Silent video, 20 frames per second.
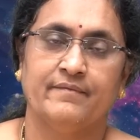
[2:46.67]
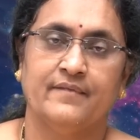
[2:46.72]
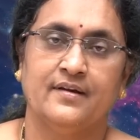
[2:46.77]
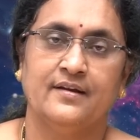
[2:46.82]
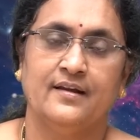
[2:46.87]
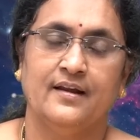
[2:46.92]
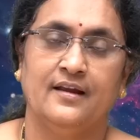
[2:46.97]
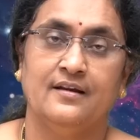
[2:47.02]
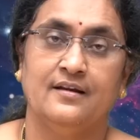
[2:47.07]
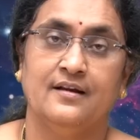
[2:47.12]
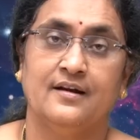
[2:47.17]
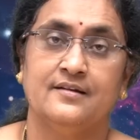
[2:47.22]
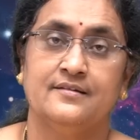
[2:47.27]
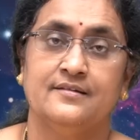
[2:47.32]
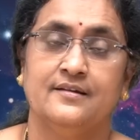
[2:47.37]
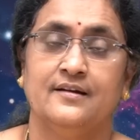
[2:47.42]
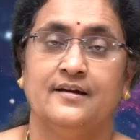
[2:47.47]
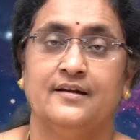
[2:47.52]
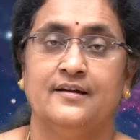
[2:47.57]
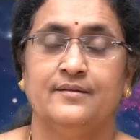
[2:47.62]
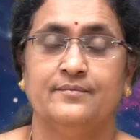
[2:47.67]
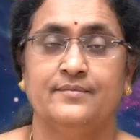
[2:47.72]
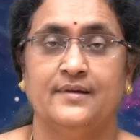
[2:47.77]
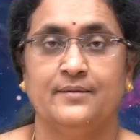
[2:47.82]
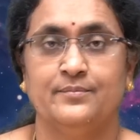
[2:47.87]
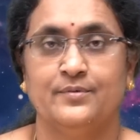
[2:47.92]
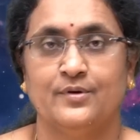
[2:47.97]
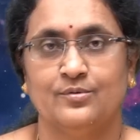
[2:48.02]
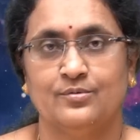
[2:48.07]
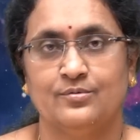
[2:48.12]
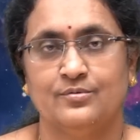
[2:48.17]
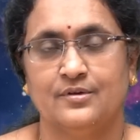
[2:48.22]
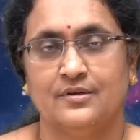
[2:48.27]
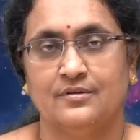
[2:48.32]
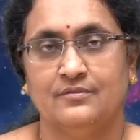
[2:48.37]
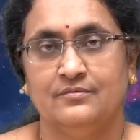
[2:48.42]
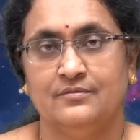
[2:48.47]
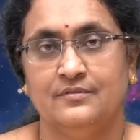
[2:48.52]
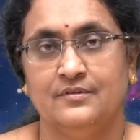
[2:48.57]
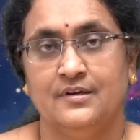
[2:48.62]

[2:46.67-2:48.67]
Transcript: అందరికీ ఏల్నాడు శని అంటే భయపడుతూ ఉంటాం